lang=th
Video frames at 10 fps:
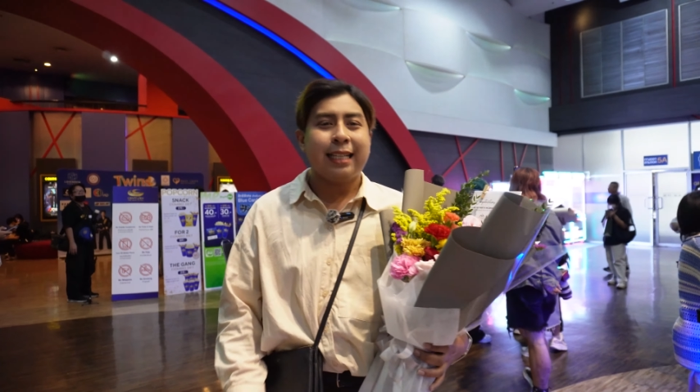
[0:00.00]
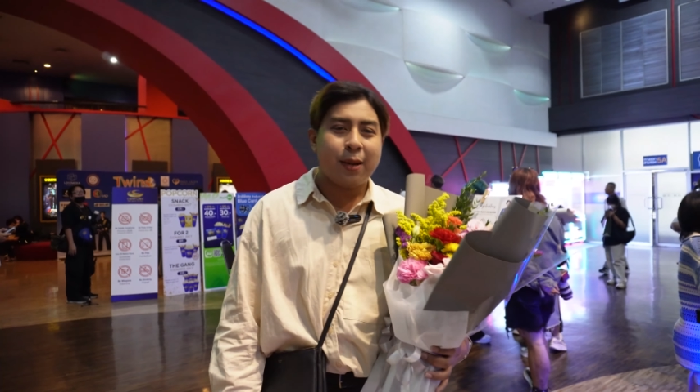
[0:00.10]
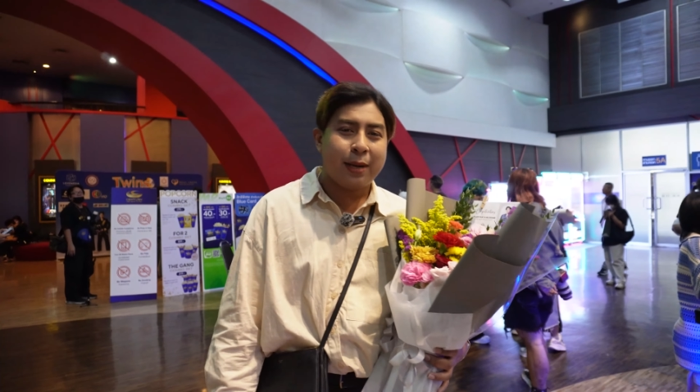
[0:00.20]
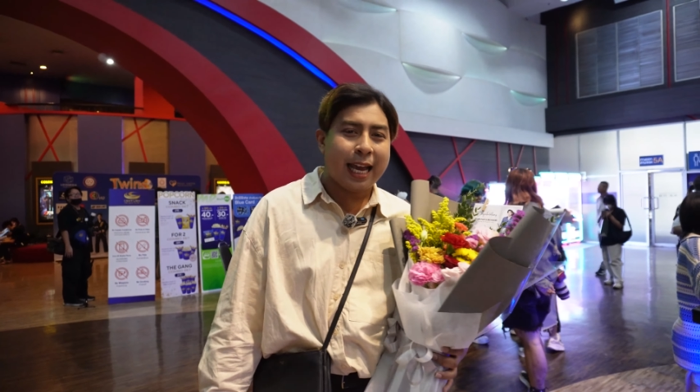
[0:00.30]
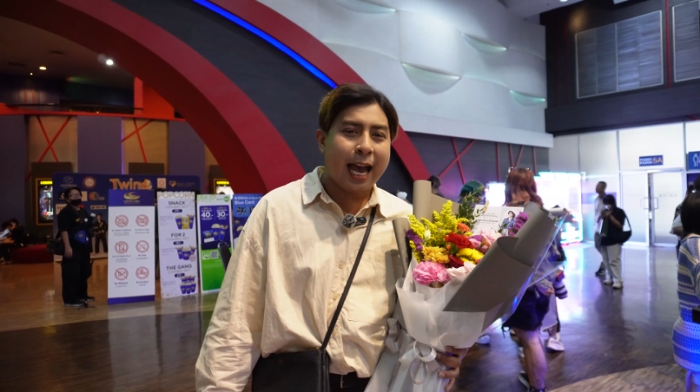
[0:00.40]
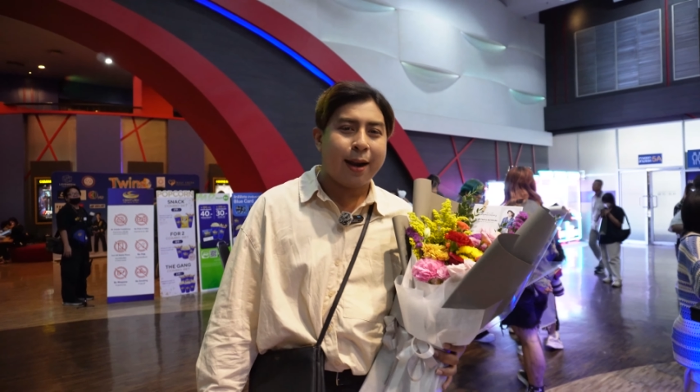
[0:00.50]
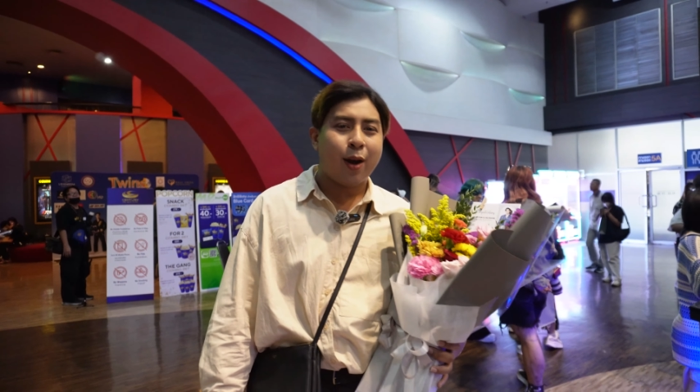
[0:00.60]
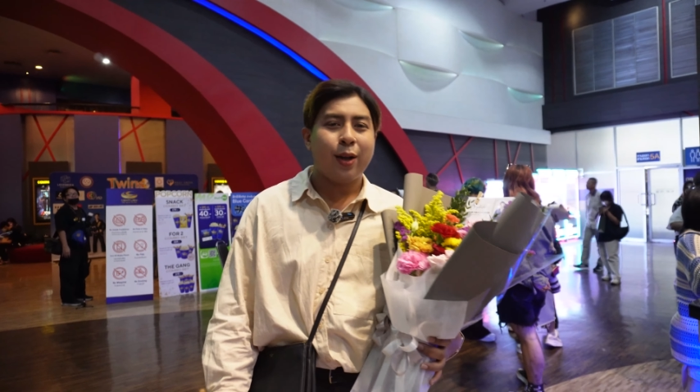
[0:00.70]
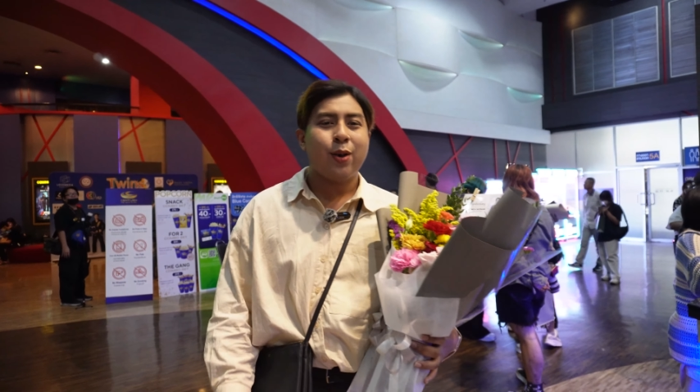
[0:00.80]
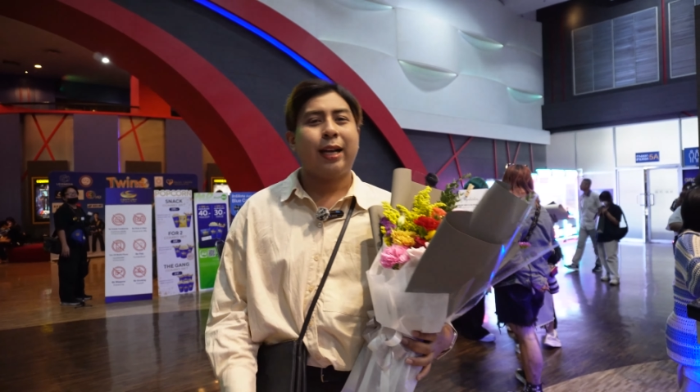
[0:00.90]
ซึ่งในวันนี้คะะเรา
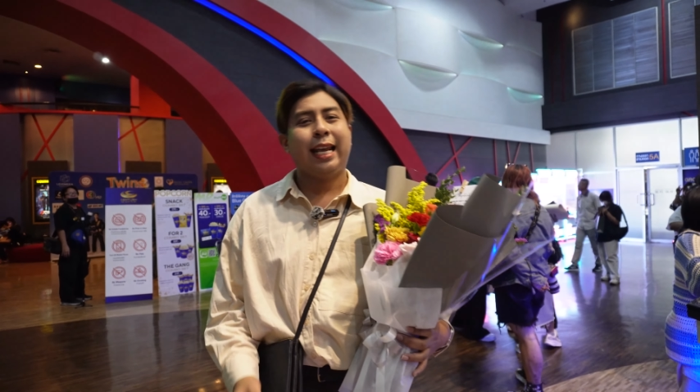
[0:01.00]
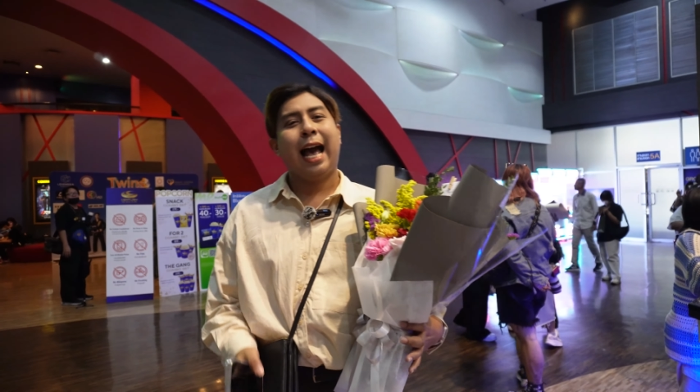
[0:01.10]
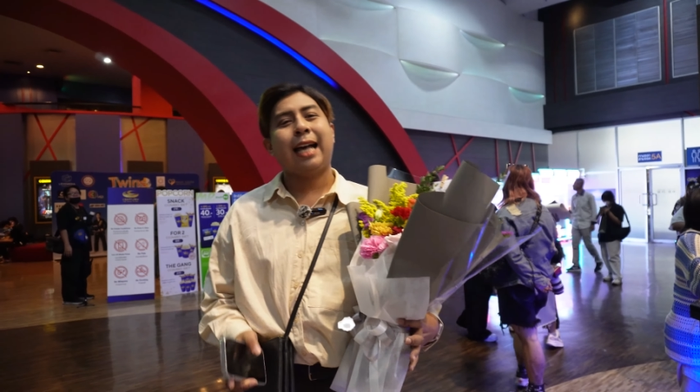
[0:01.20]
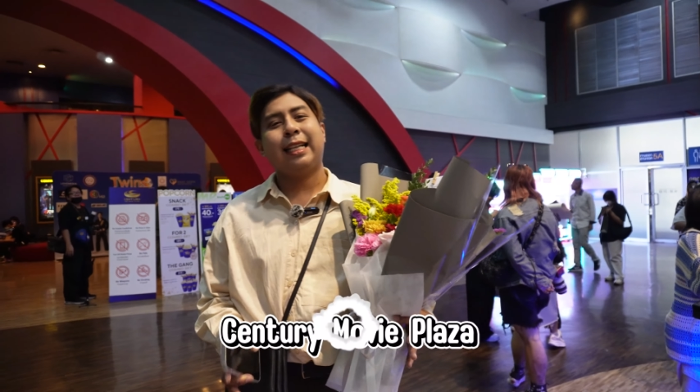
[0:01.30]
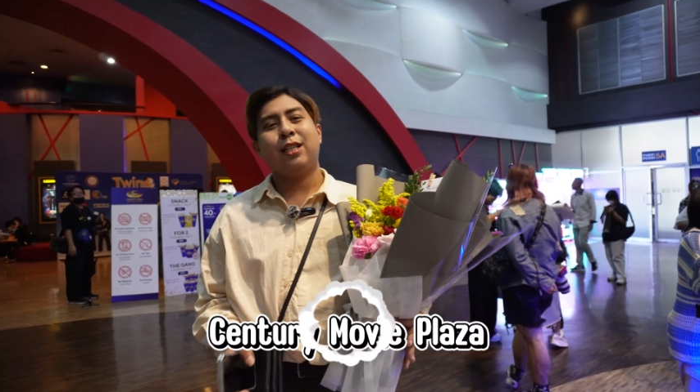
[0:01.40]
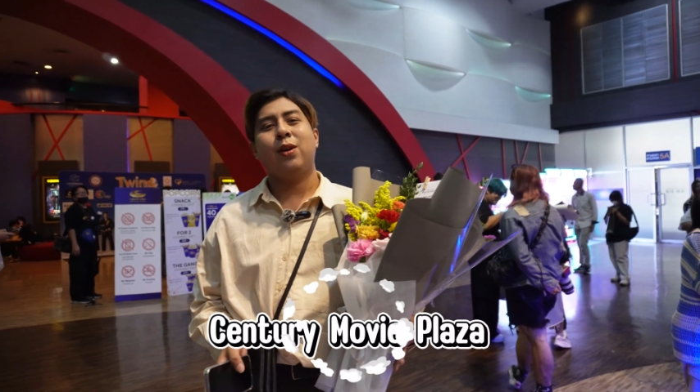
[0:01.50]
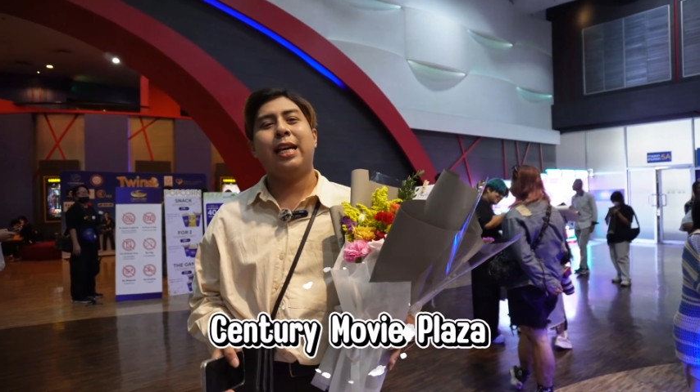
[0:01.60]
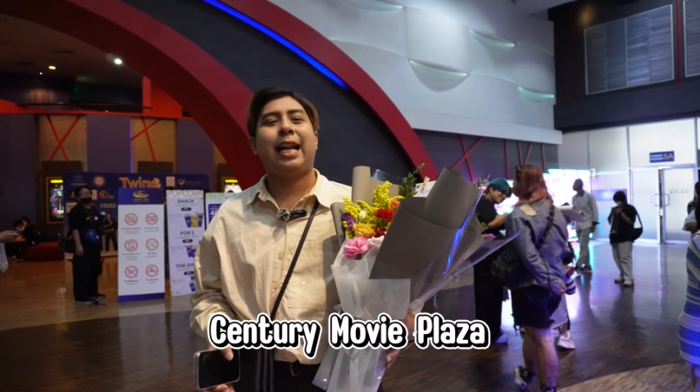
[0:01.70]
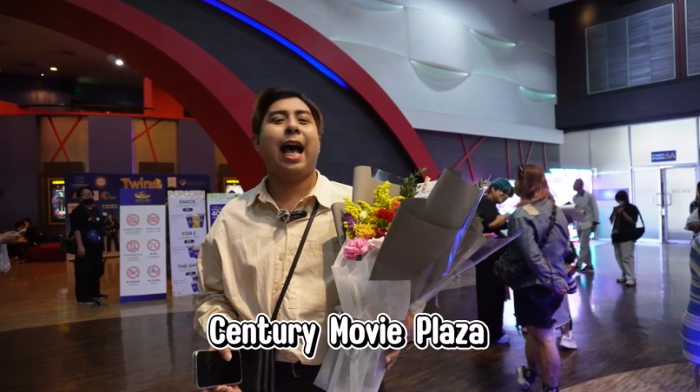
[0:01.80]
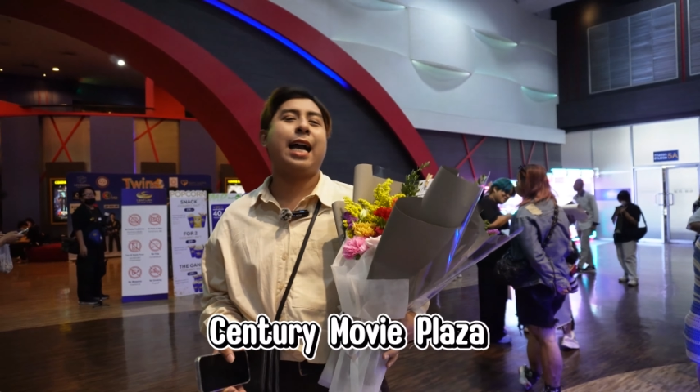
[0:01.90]
ก็อยู่กันที่ห้างเซนจู
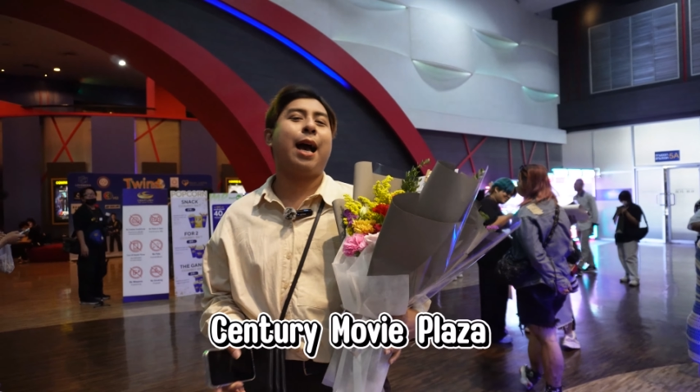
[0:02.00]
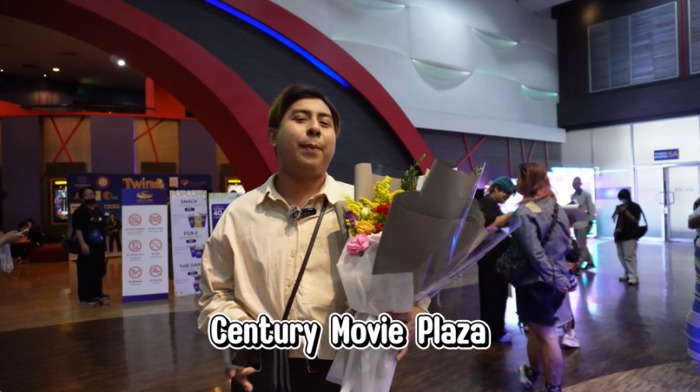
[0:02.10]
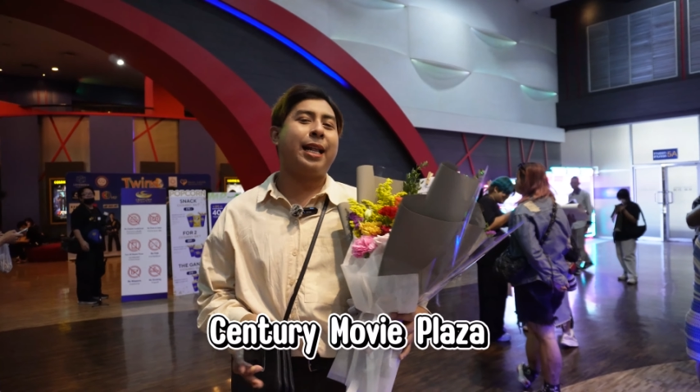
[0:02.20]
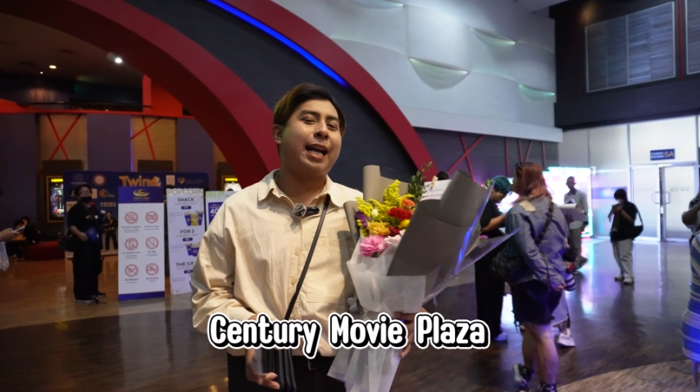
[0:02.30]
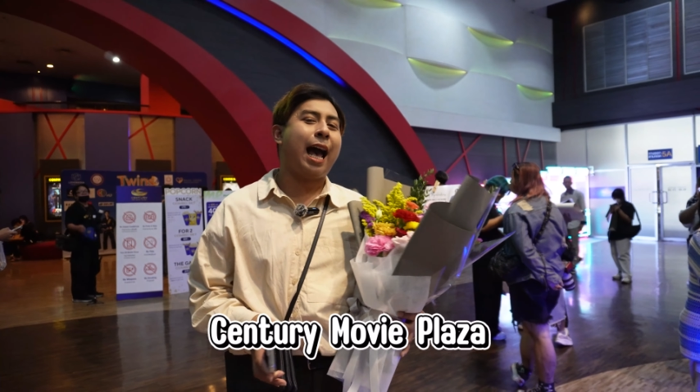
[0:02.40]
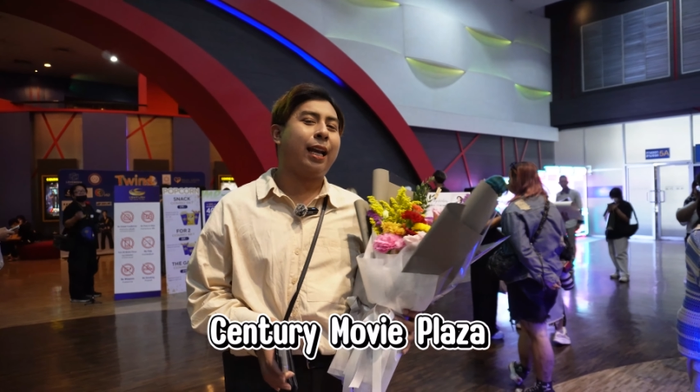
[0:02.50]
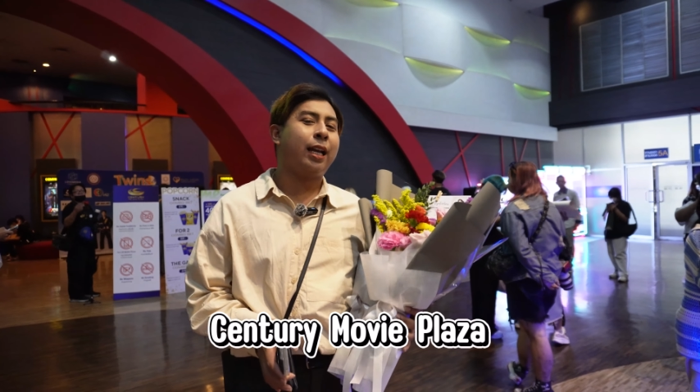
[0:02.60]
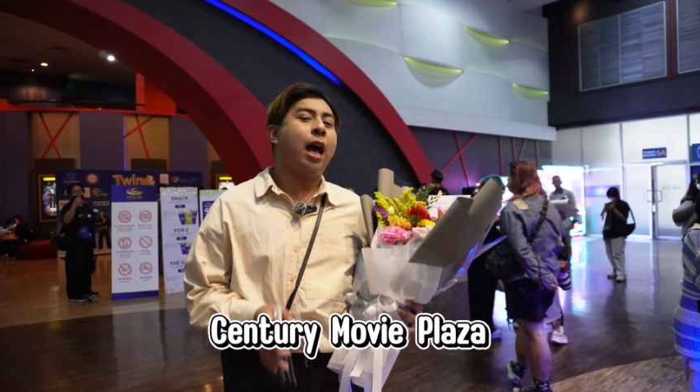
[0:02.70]
รี่นะคะกับบรรยากาศ